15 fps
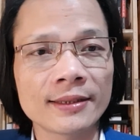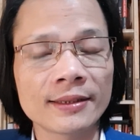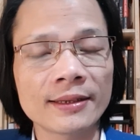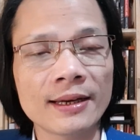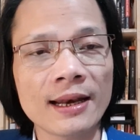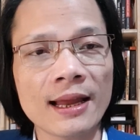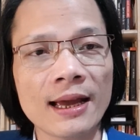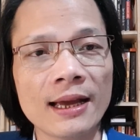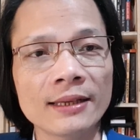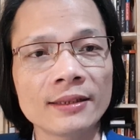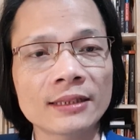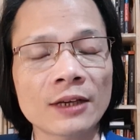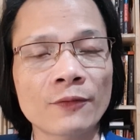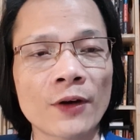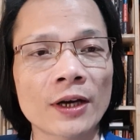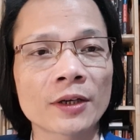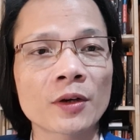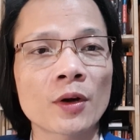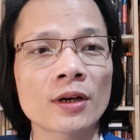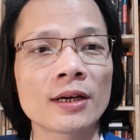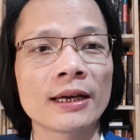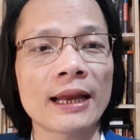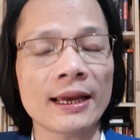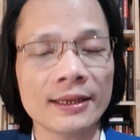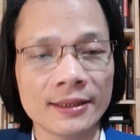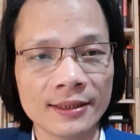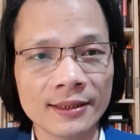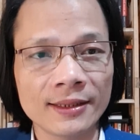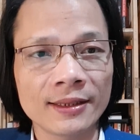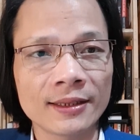là những thành phần con người này
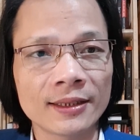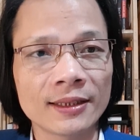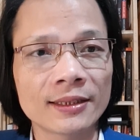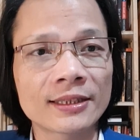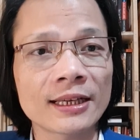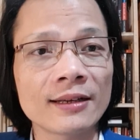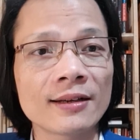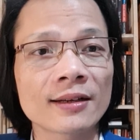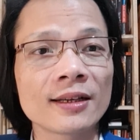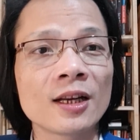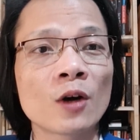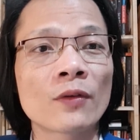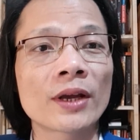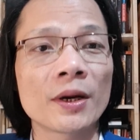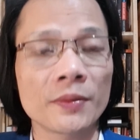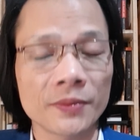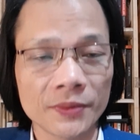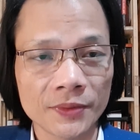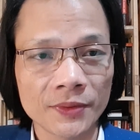thì sẽ được đi đâu về đâu.